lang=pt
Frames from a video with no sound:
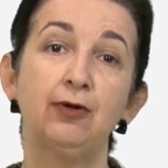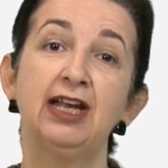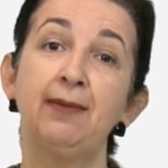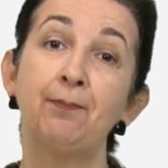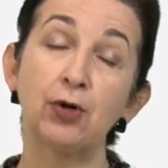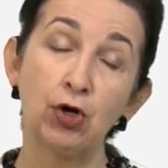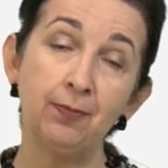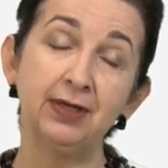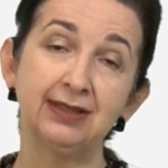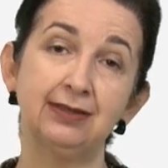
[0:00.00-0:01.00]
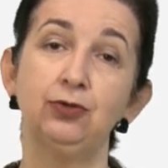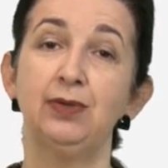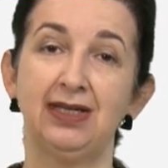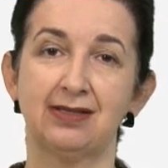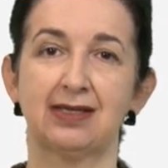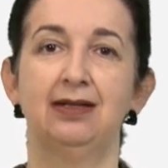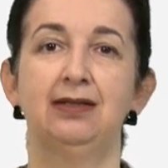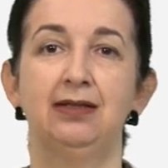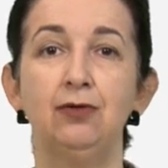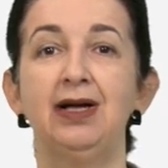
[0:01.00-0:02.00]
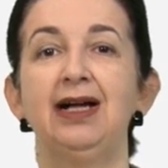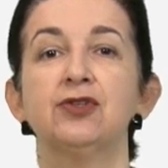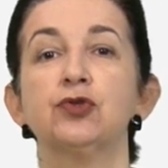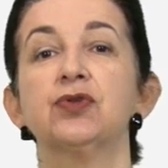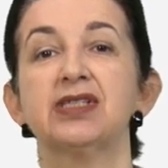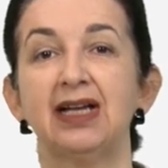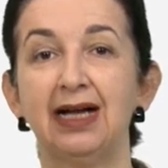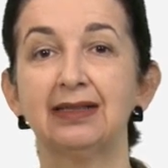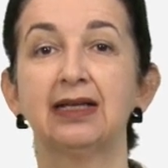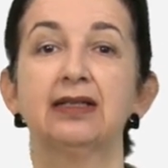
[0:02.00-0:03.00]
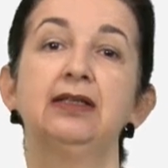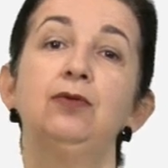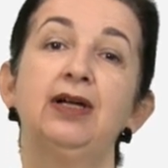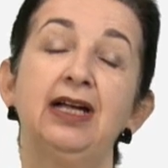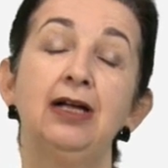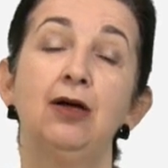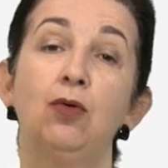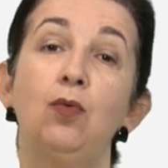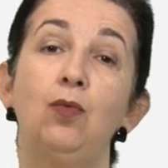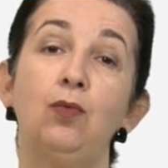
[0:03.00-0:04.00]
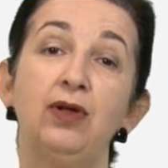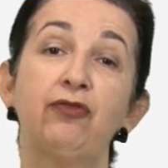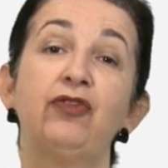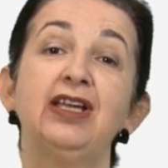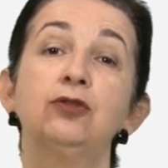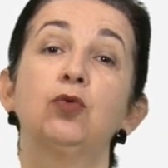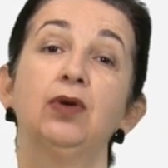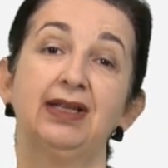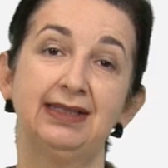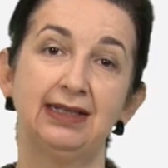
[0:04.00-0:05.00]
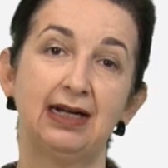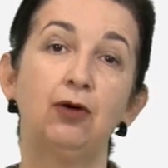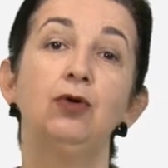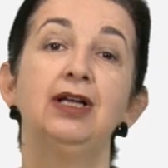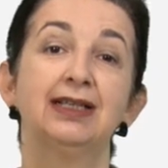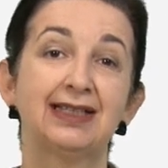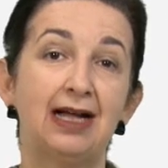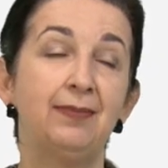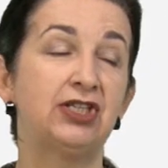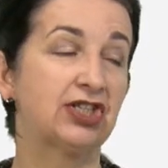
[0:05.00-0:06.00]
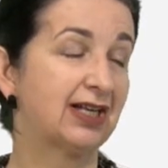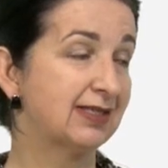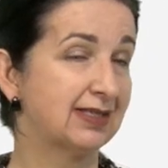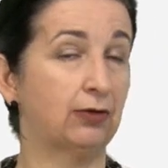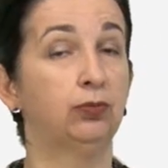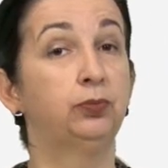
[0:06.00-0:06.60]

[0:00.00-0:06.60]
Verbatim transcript: ela é própria da doença, ela não é associada, ela não é um, um efeito colateral da medicação.